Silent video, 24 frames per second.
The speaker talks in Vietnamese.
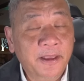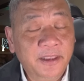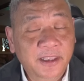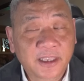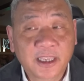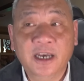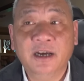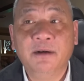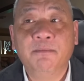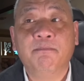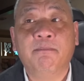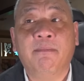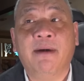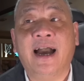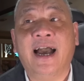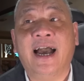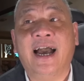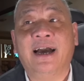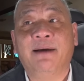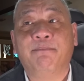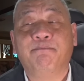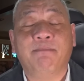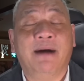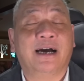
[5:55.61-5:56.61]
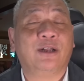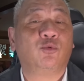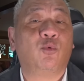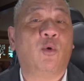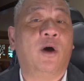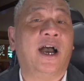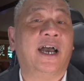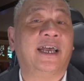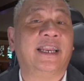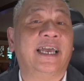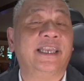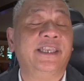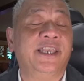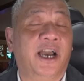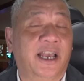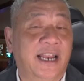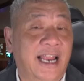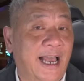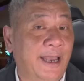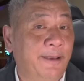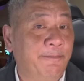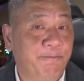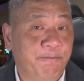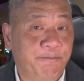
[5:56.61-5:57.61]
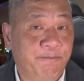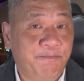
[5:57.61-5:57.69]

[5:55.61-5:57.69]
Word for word: Nhưng mà bà tòa đã dời lại.